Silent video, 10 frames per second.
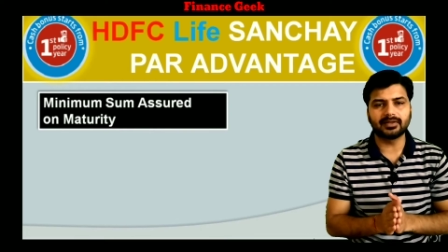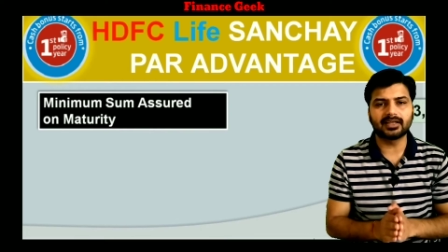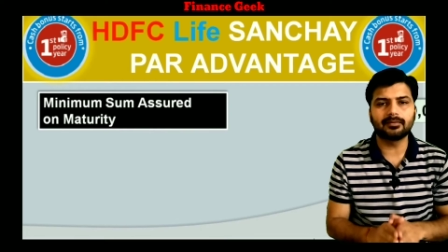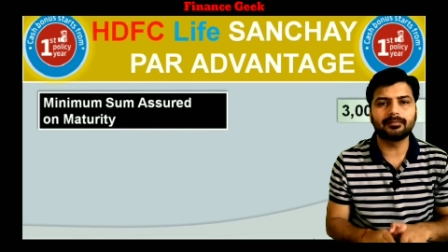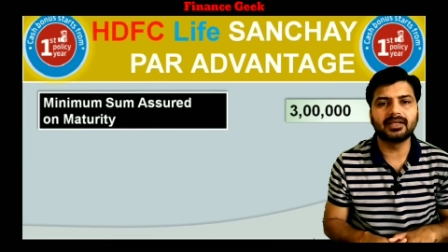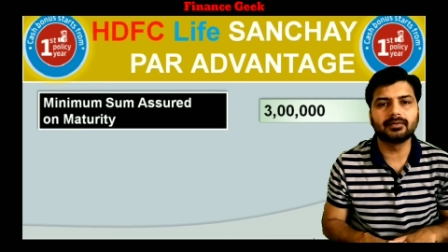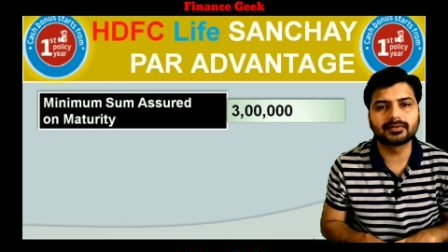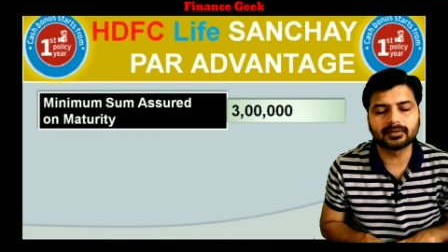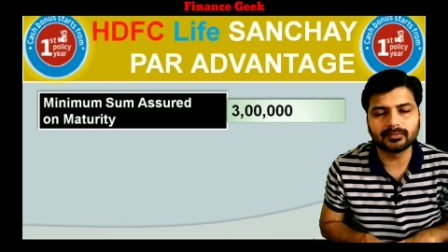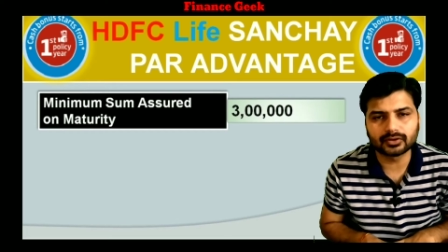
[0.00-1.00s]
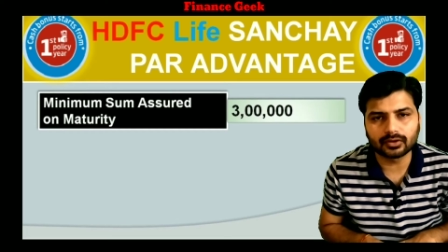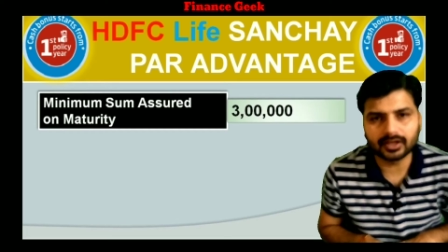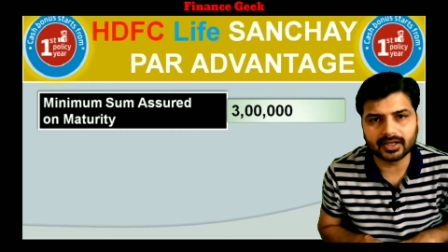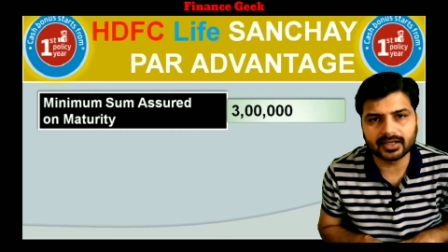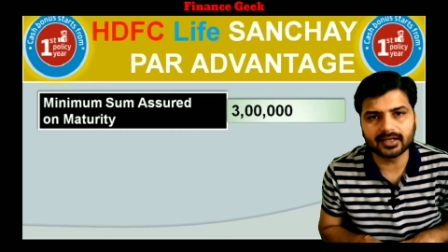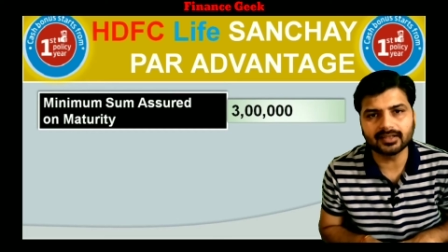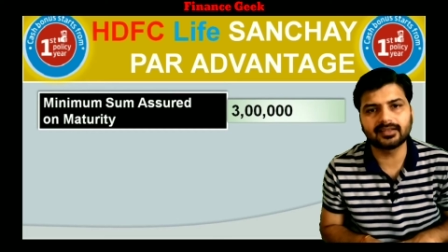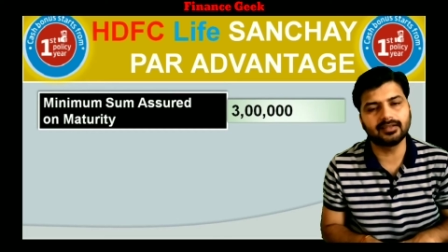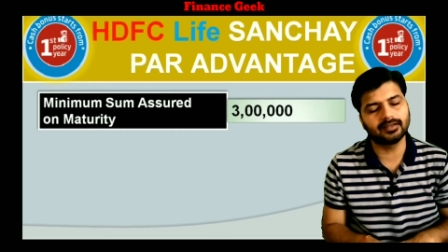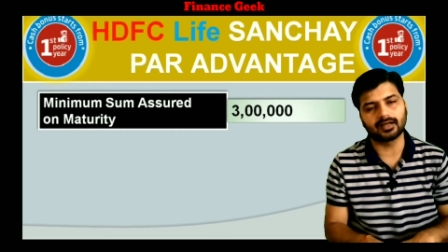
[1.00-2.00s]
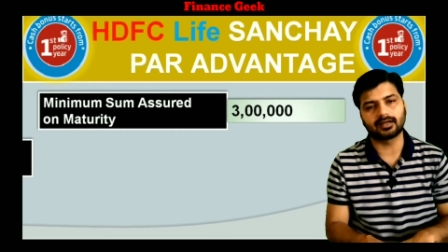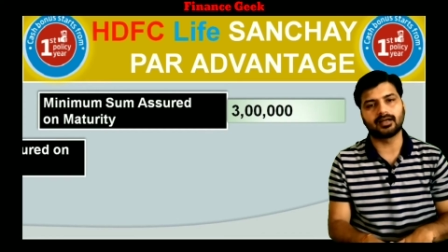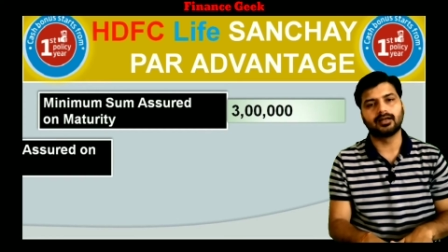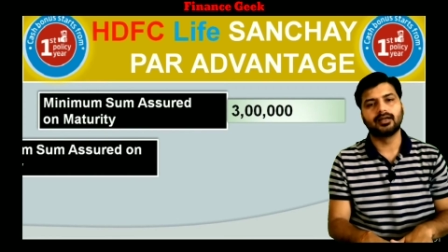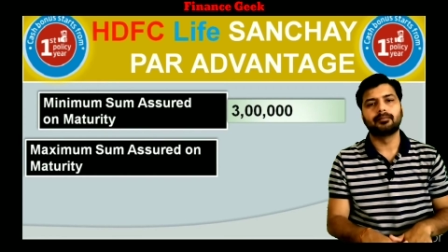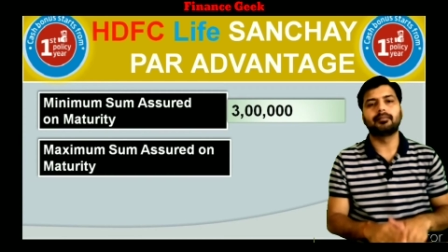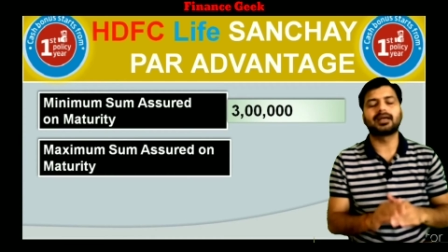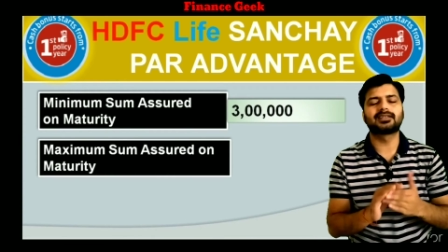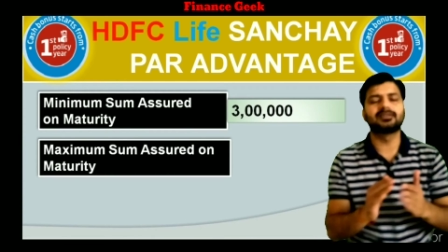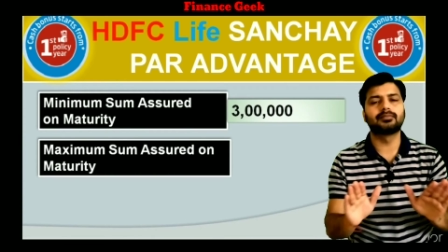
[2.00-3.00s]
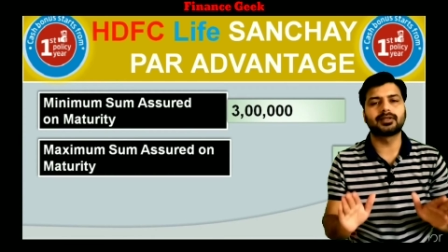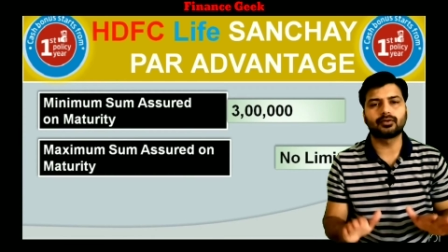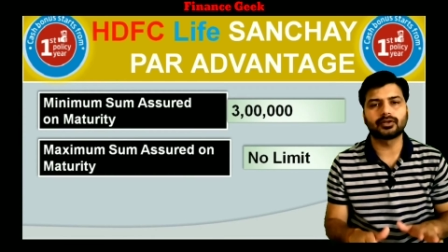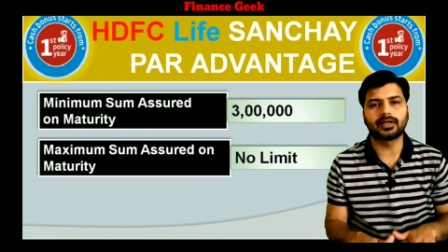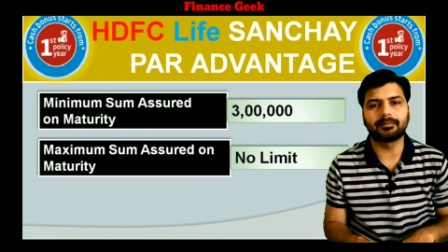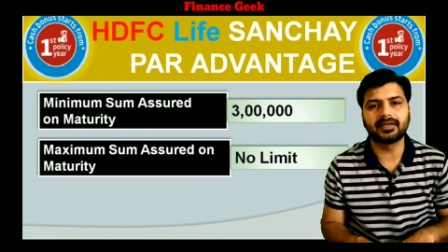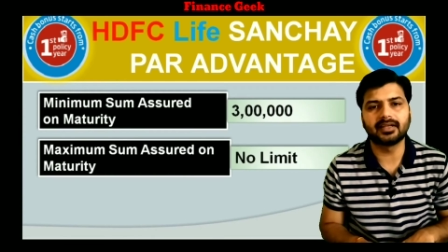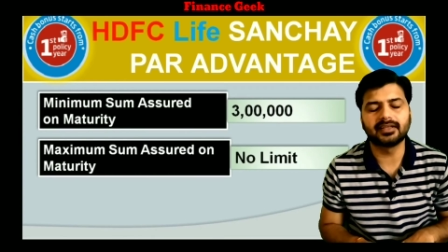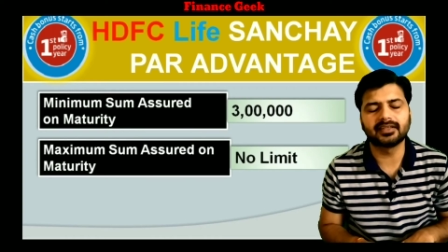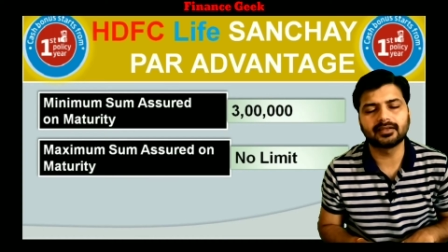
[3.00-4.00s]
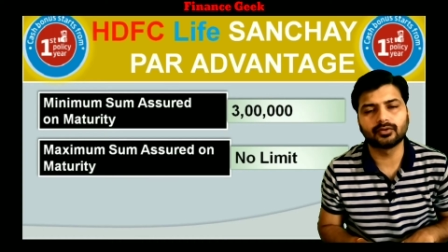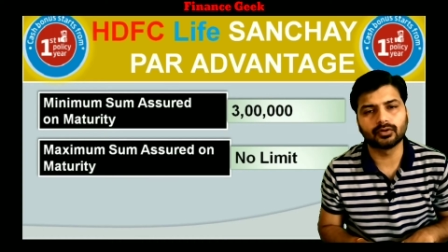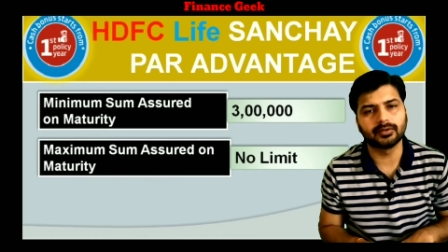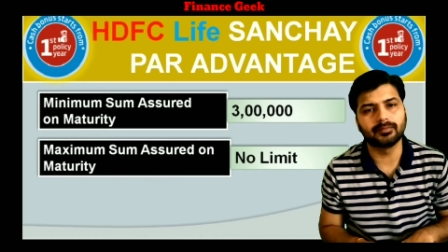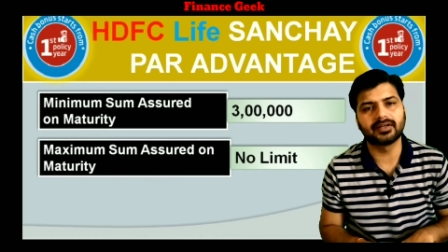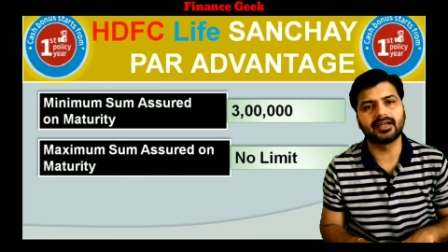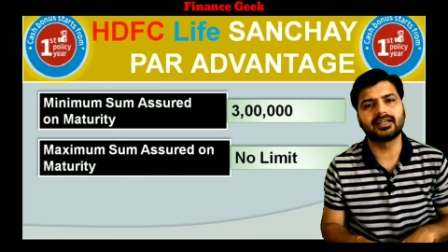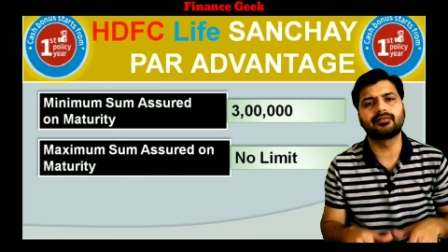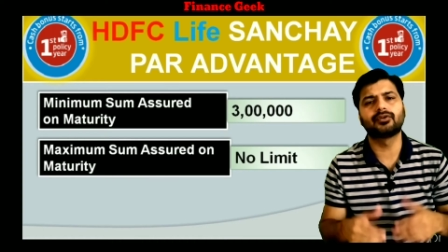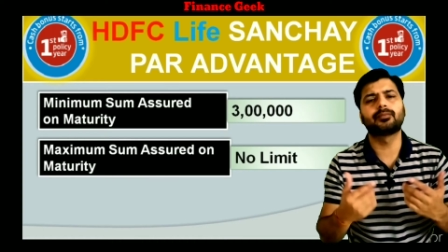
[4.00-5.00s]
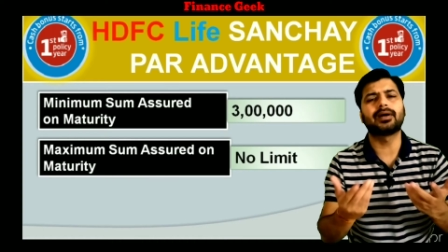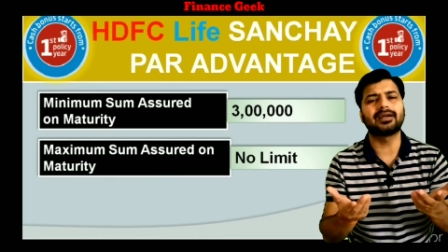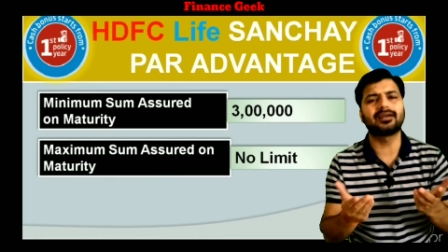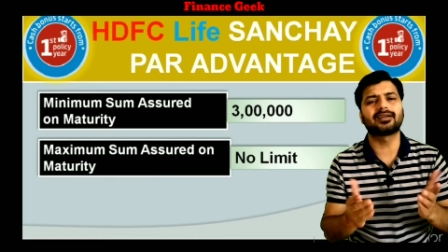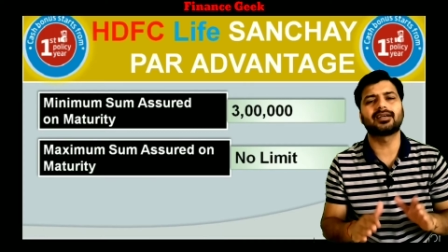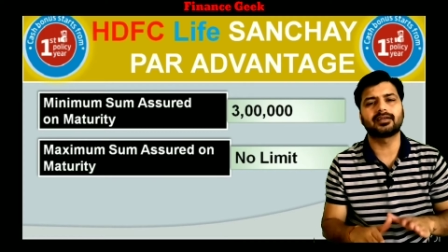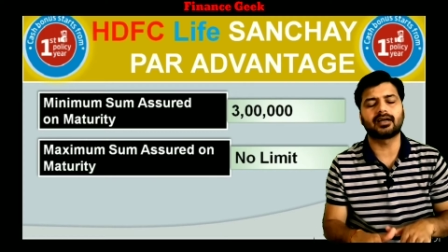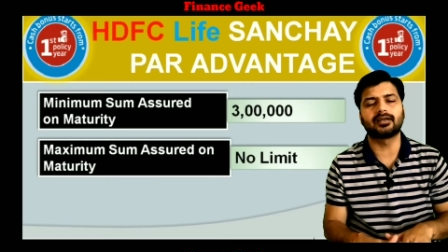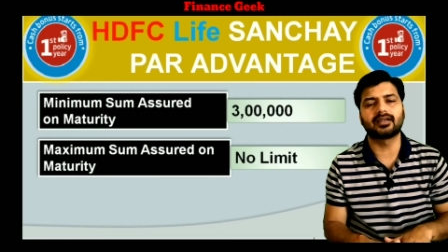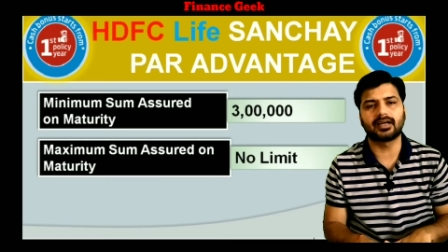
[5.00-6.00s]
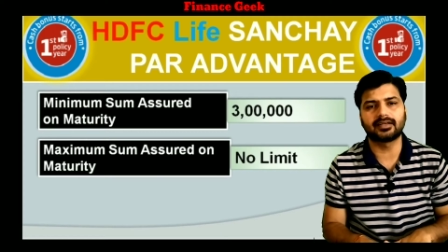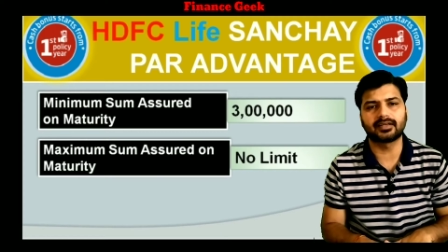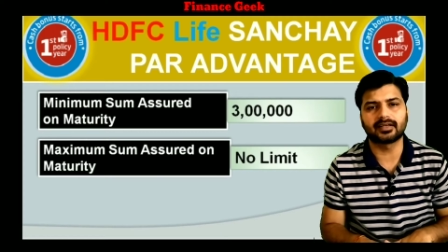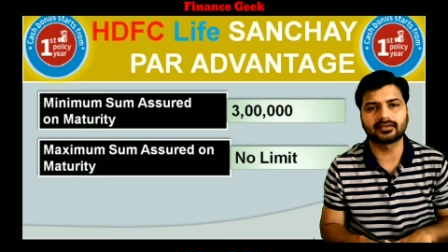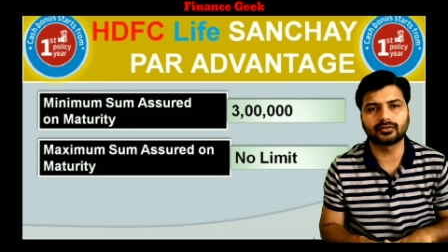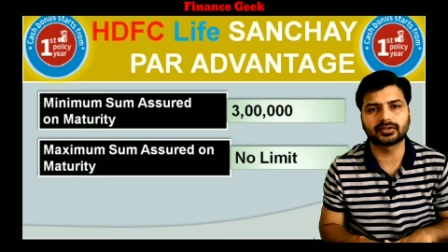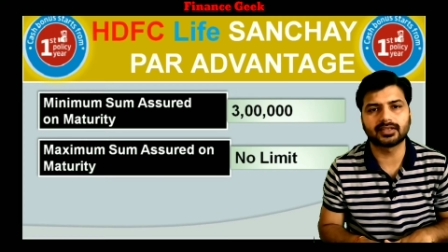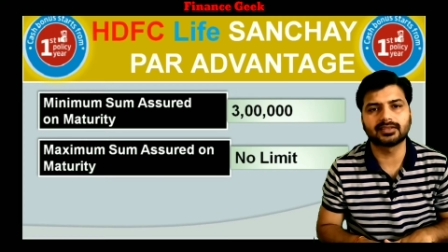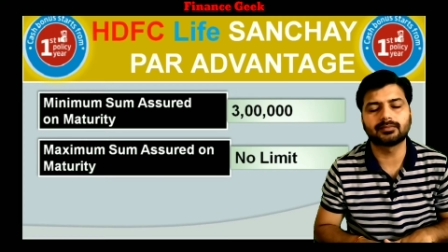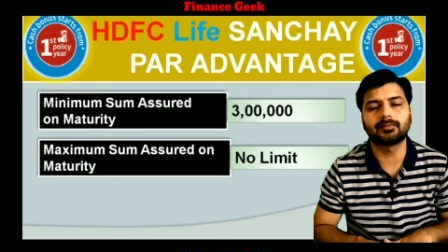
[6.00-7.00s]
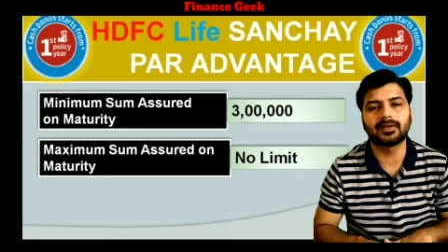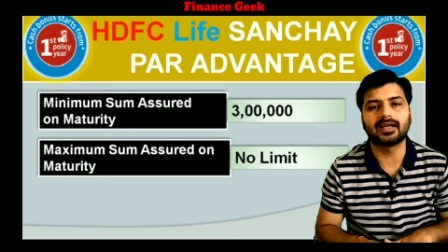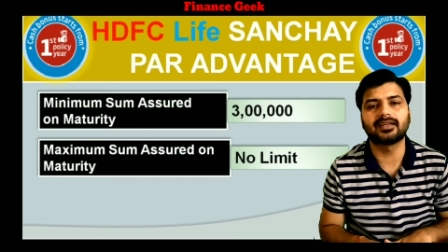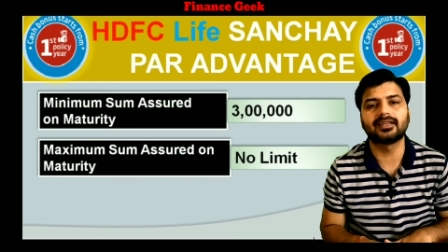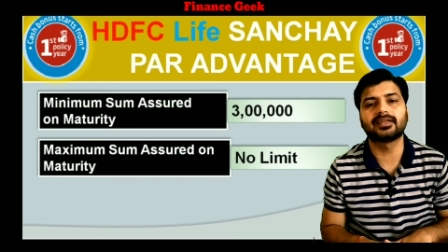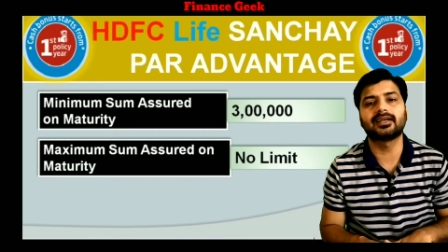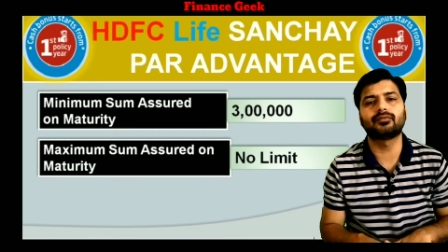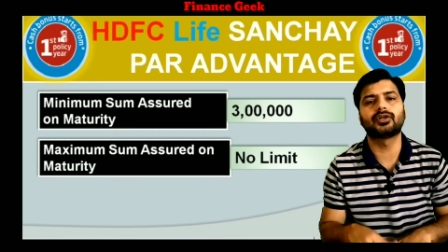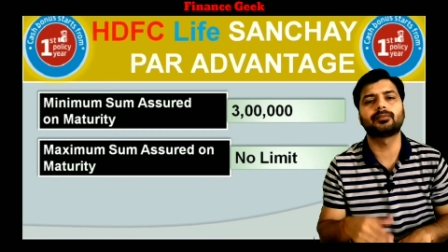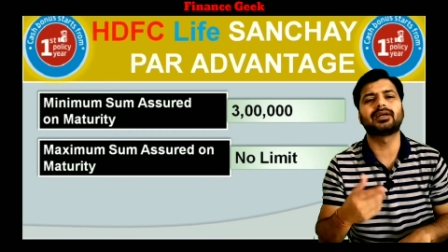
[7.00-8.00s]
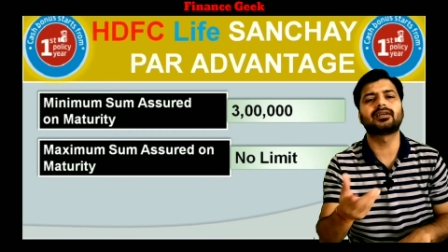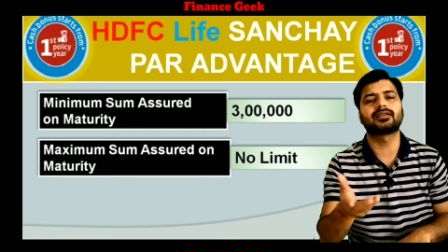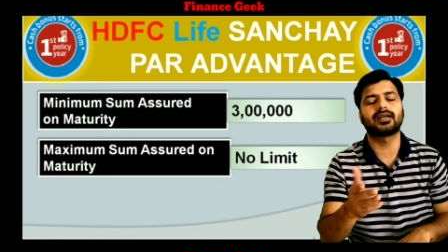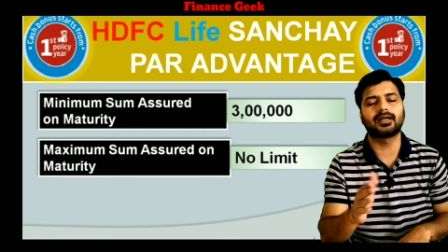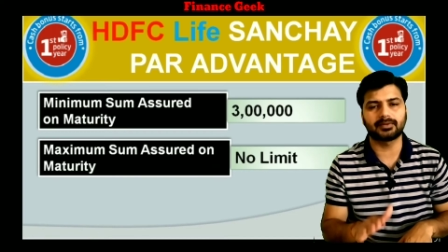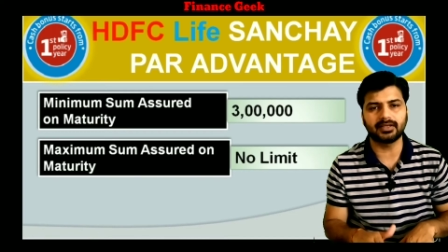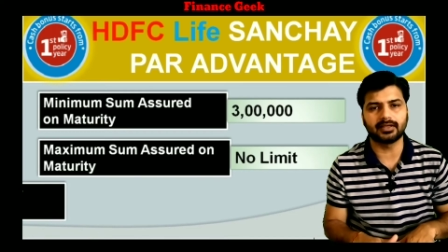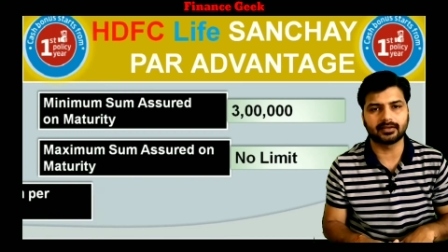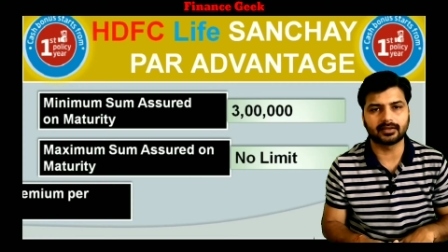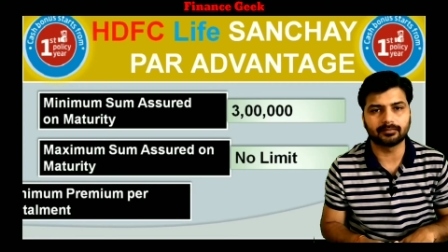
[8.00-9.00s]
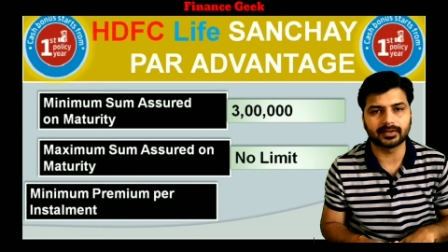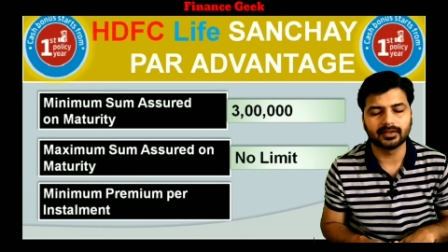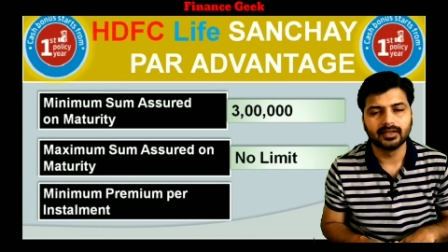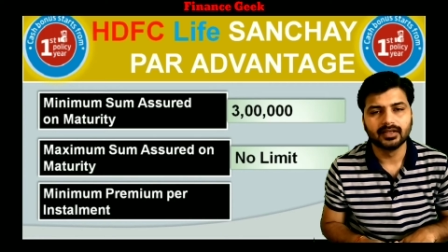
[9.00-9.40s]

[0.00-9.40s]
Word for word: मिलेगा मिनिमम समय शॉट रहेगा तीन लाख का मैक्सिमम पर कोई कैपिंग नहीं है नो लिमिट रहेगी वो डिपेंड करता है कि अंडर राइटर क्या सोचता है जब आप प्लान लेते हैं वो डिपेंड करता है आपकी इनकम पे